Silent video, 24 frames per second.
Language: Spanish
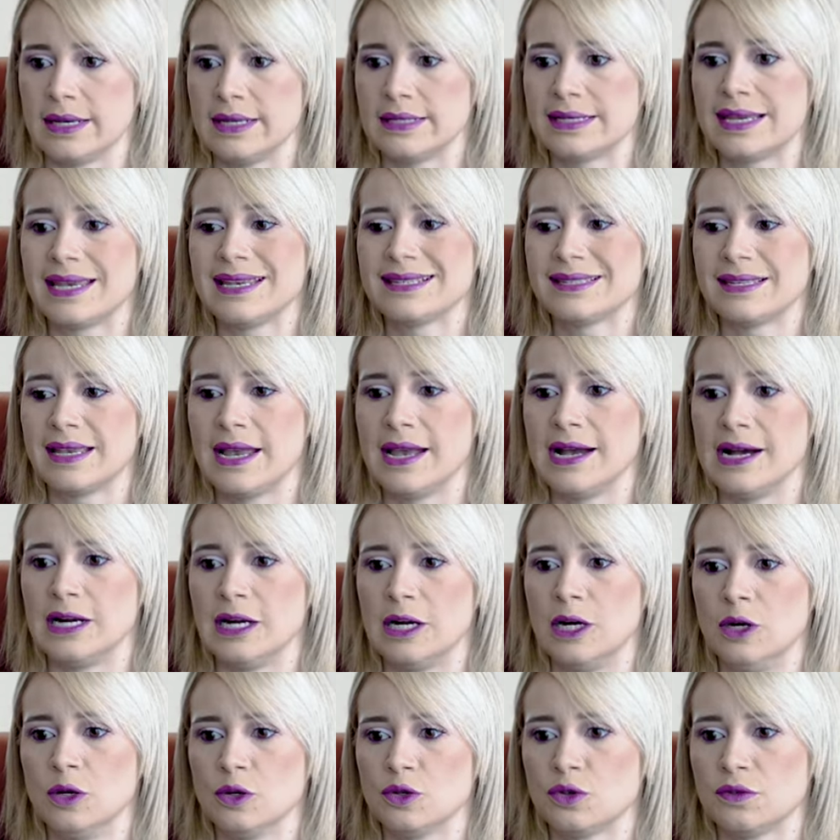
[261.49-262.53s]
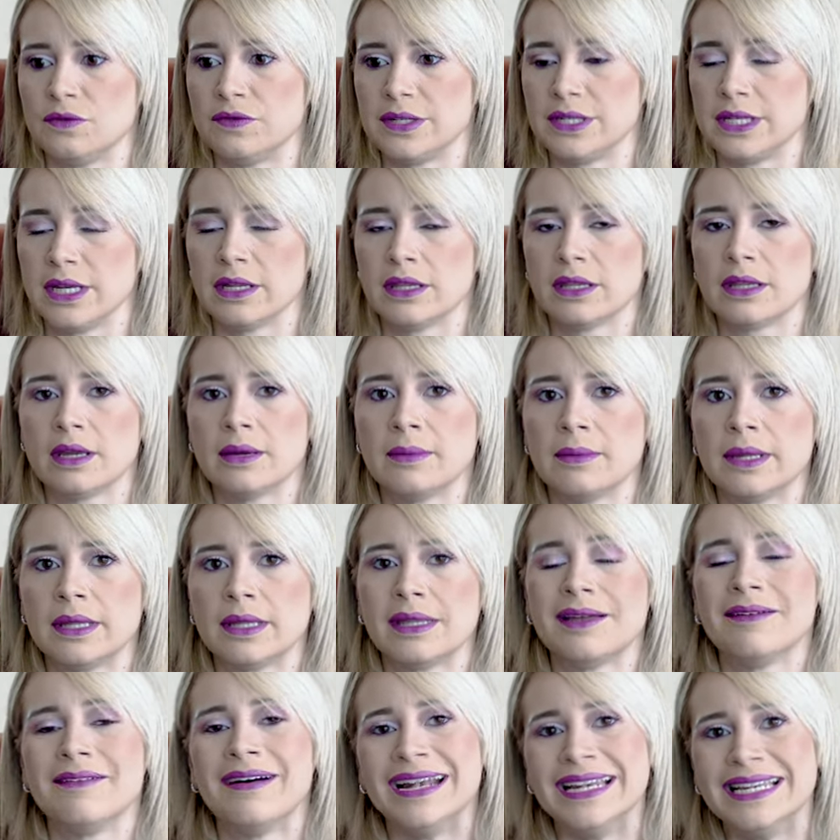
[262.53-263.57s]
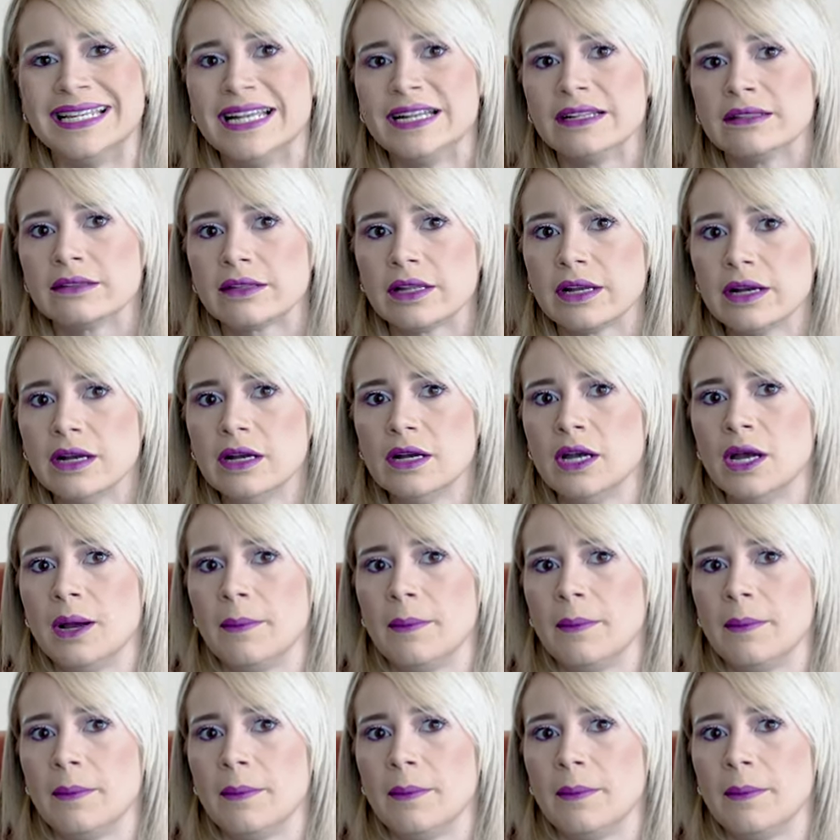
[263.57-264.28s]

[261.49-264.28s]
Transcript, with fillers: es que sea lo suficientemente valiente